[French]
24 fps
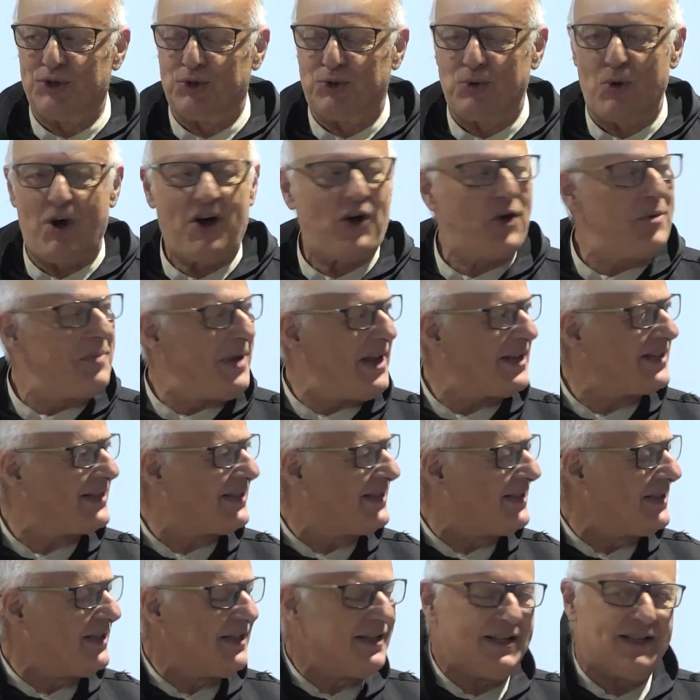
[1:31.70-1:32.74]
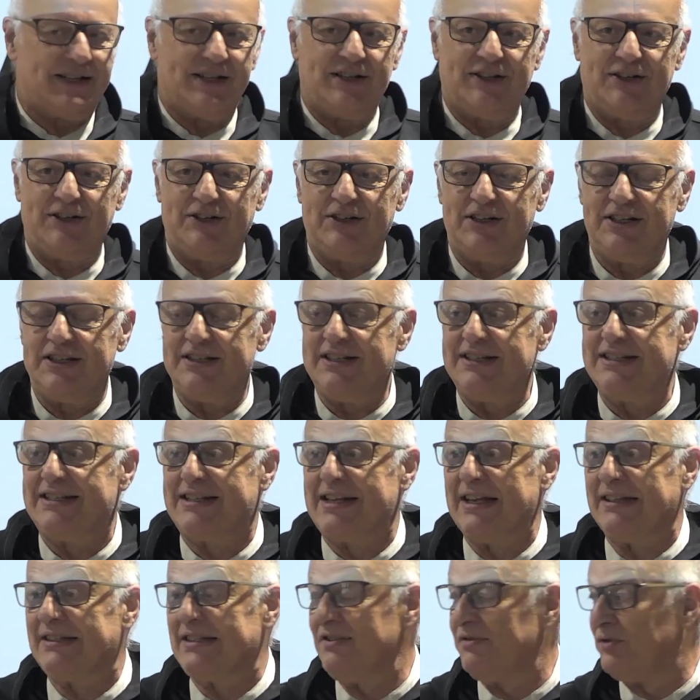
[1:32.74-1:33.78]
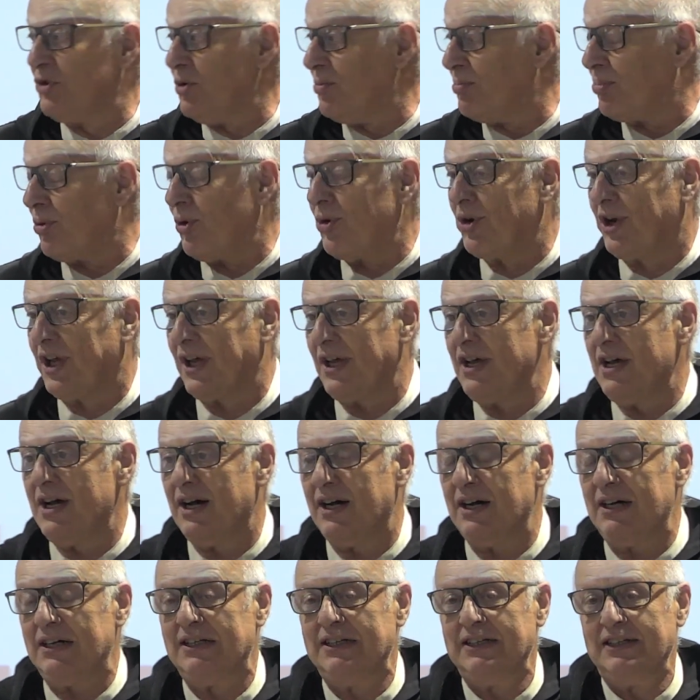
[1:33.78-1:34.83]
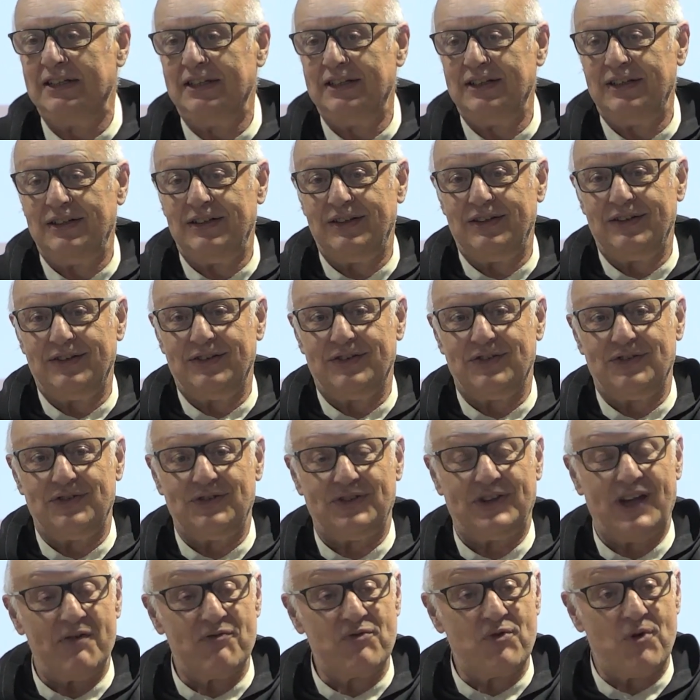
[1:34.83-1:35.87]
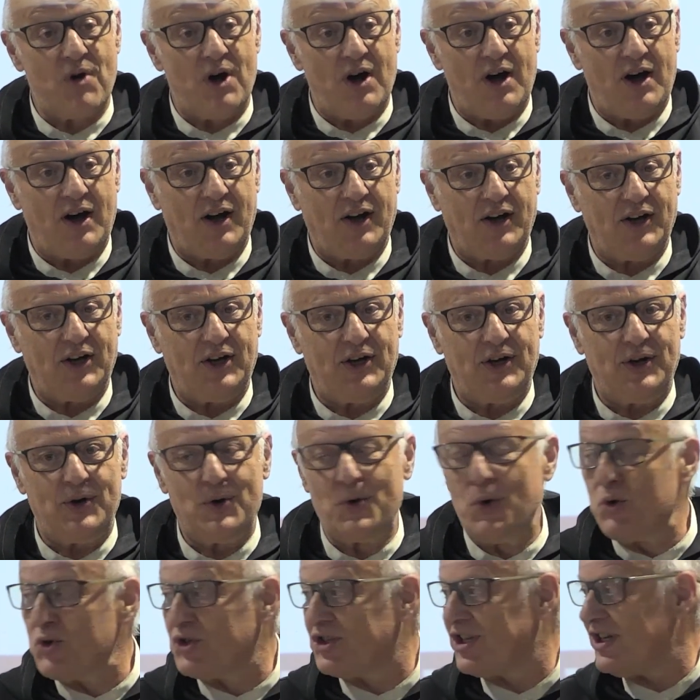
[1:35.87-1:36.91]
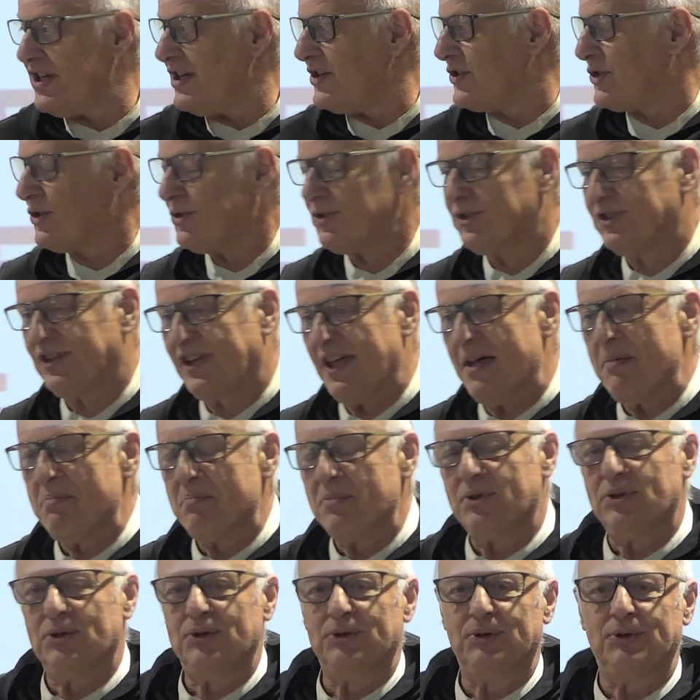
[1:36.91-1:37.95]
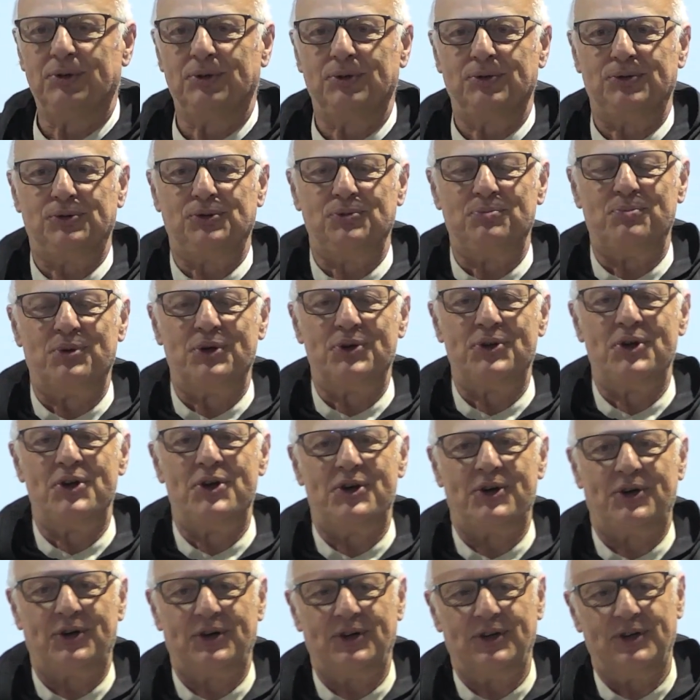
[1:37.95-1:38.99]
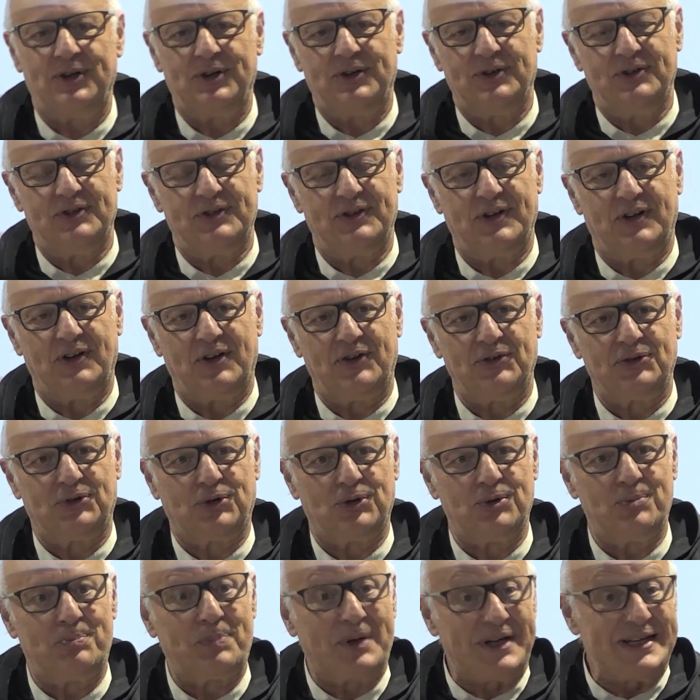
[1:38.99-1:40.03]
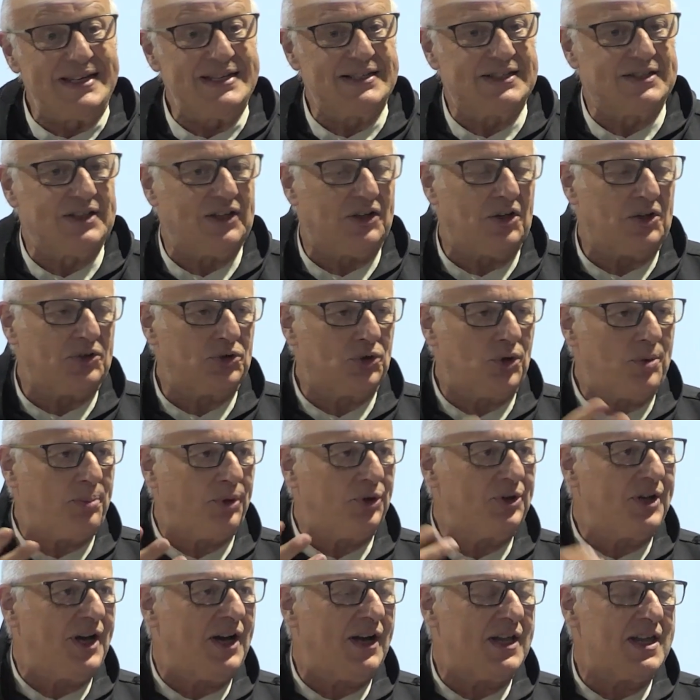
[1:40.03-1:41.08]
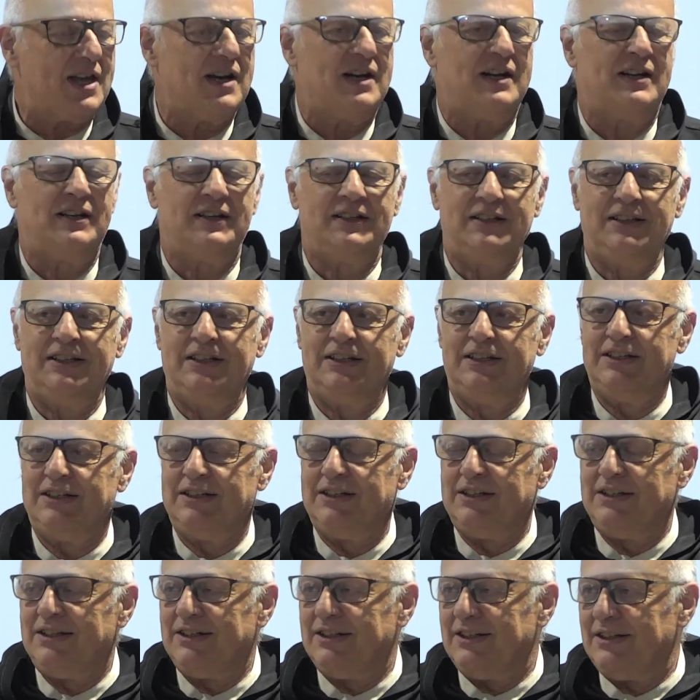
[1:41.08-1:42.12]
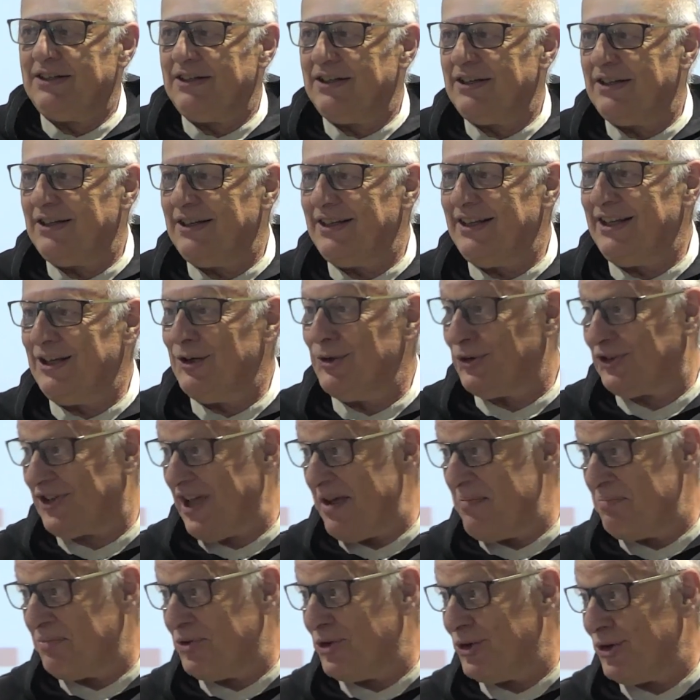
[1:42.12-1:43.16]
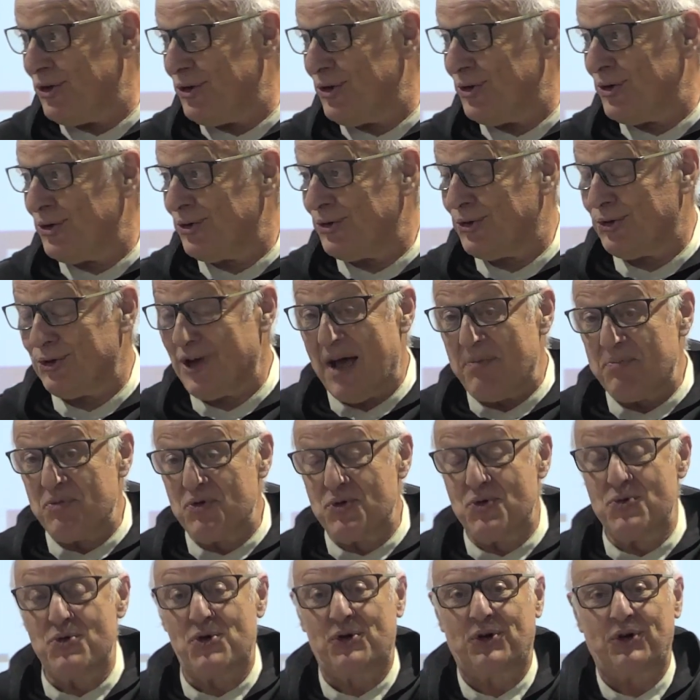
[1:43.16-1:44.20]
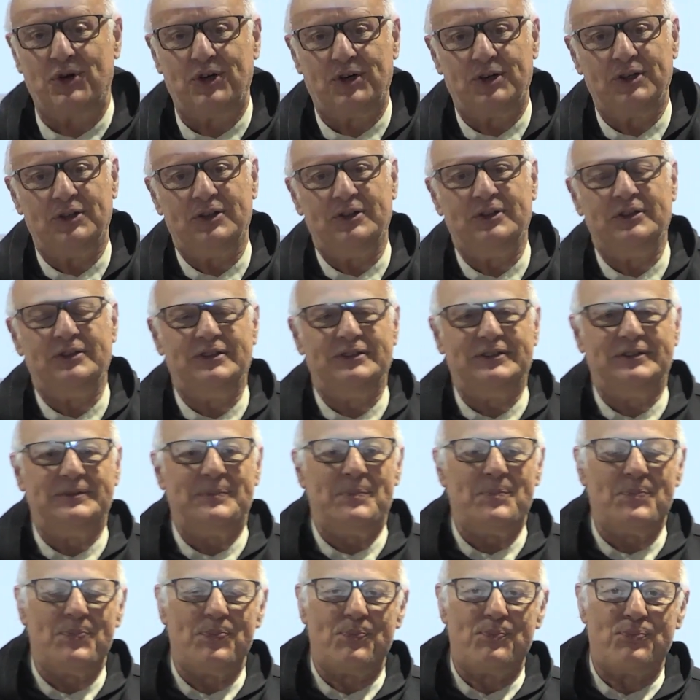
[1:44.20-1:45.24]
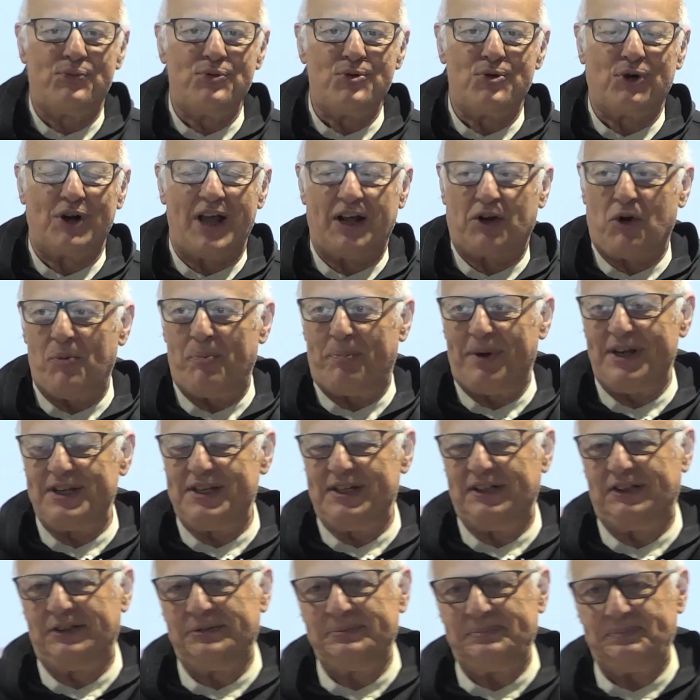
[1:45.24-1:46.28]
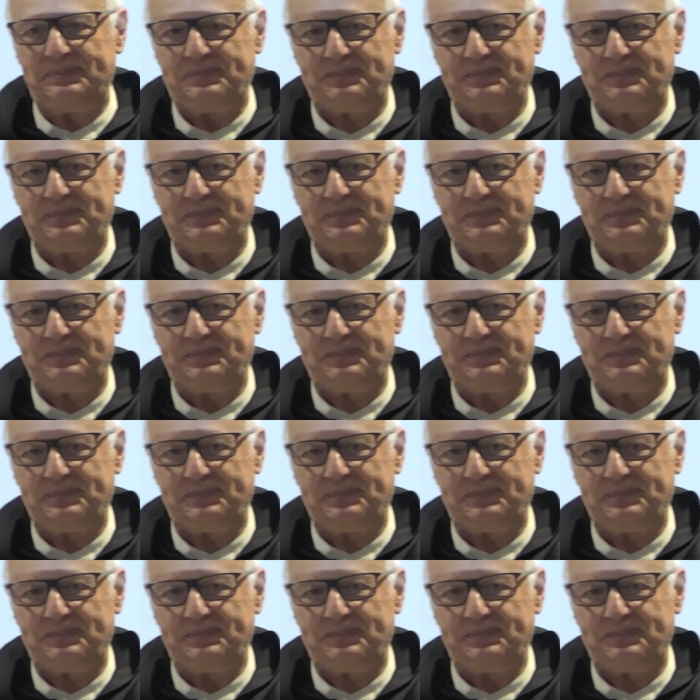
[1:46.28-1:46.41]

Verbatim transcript: dois remercier euh, l'initiative de Procrea d'avoir euh, osé ce thème du bonheur dans l'entreprise, dans l'entrepreneuriat, et le thème de, l'amour pour l'accompagnant.